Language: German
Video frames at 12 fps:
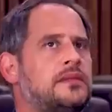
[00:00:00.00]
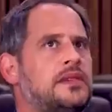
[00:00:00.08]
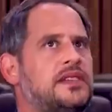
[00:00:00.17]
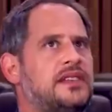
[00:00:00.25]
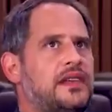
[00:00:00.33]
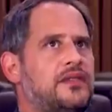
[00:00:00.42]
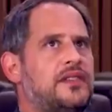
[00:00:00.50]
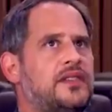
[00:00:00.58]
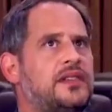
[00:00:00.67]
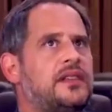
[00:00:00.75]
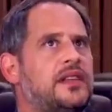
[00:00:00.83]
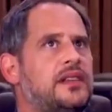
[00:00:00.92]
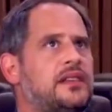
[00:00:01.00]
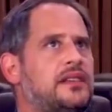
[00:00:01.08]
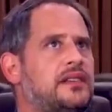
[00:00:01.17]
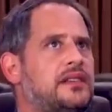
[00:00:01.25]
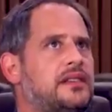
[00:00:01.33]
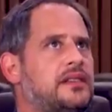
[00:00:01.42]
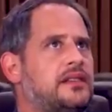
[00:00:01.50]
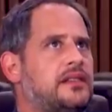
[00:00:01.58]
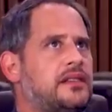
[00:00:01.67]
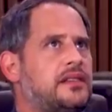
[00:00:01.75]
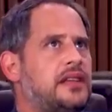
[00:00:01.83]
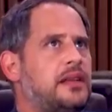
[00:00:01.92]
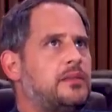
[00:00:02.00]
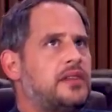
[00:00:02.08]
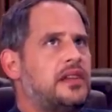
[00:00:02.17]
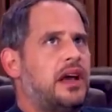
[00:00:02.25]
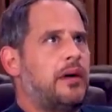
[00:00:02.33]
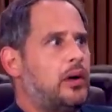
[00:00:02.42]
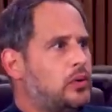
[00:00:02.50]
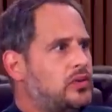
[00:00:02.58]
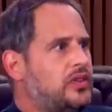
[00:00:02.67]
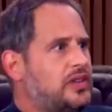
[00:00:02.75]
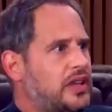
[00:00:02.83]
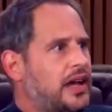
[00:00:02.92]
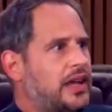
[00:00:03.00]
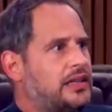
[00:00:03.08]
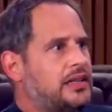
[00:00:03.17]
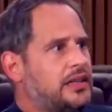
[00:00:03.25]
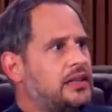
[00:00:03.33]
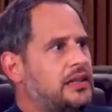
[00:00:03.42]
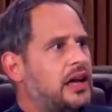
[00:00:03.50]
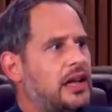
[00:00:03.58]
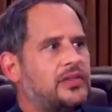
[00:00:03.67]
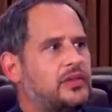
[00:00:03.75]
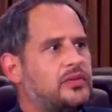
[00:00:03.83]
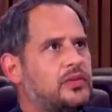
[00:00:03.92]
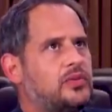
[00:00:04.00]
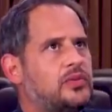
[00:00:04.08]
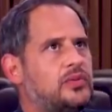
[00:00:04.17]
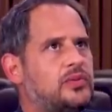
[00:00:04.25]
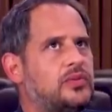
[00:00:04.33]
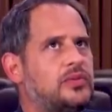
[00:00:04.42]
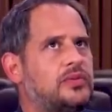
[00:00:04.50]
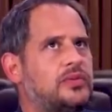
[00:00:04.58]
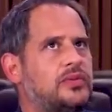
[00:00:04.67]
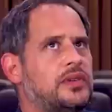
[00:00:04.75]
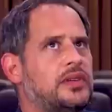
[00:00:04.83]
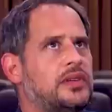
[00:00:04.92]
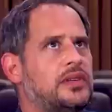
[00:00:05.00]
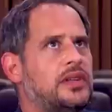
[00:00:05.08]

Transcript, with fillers: Nicht Defizite in dem Sinne, aber Unsicherheiten. Oh, ne? Oder Ja. Also wo du, äh,